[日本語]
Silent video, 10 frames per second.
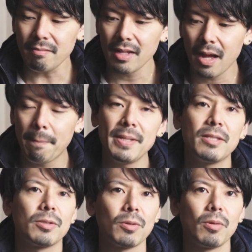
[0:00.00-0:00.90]

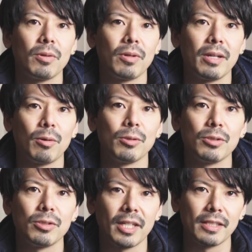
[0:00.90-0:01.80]
ハッピースーツを購
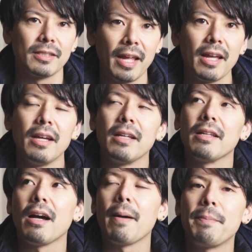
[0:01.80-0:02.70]
入したんですね。
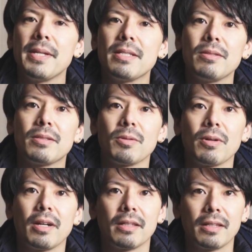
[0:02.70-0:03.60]
で、ハッピースーツを
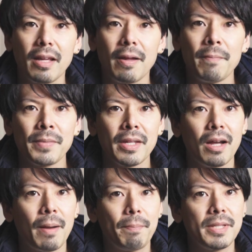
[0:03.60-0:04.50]
買って、
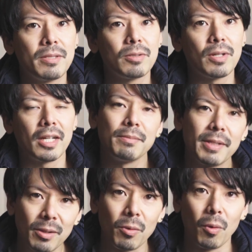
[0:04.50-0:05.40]
ハッピースーツ初
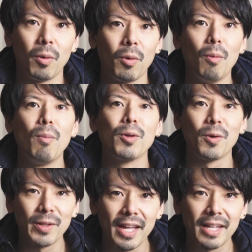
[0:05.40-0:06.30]
めてこう、本
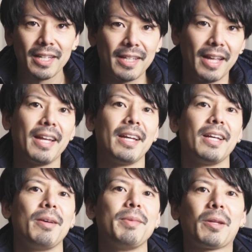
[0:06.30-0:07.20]
物をね、着て
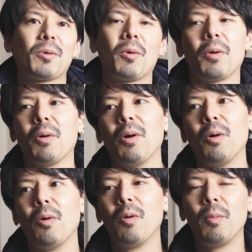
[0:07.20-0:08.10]
みたとこ
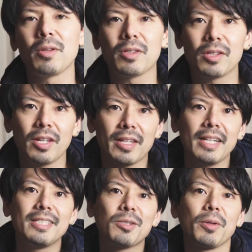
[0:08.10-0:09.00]
ろ、思ってた
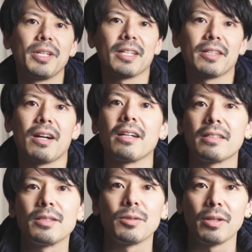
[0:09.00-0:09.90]
以上にあったか
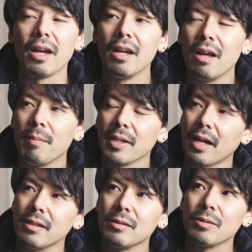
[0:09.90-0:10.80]
かったんですよね。まあ、
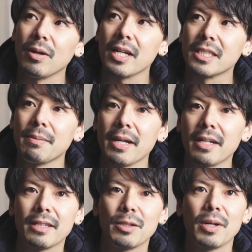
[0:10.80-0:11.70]
ダウンのはちばい
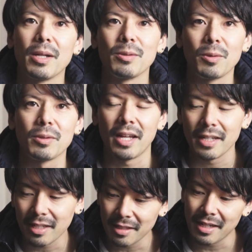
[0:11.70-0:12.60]
かって言われると、
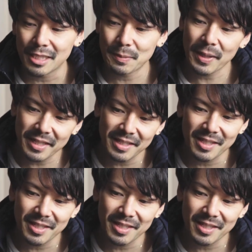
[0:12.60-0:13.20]
体感ではちばい